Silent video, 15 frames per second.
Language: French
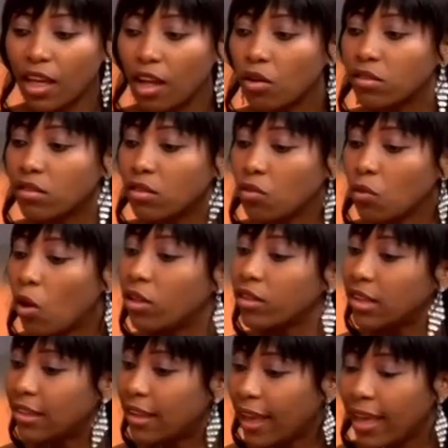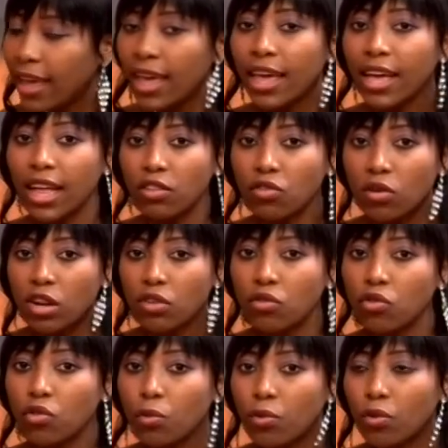Alors dites-nous en détail, quels sont les
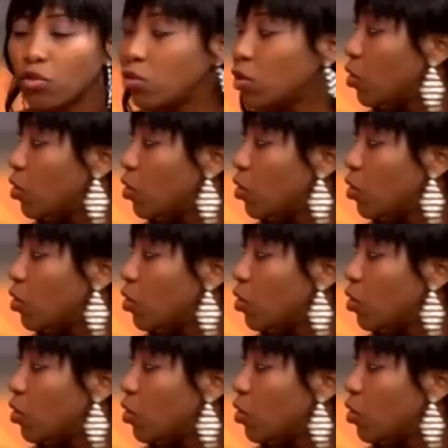autres produits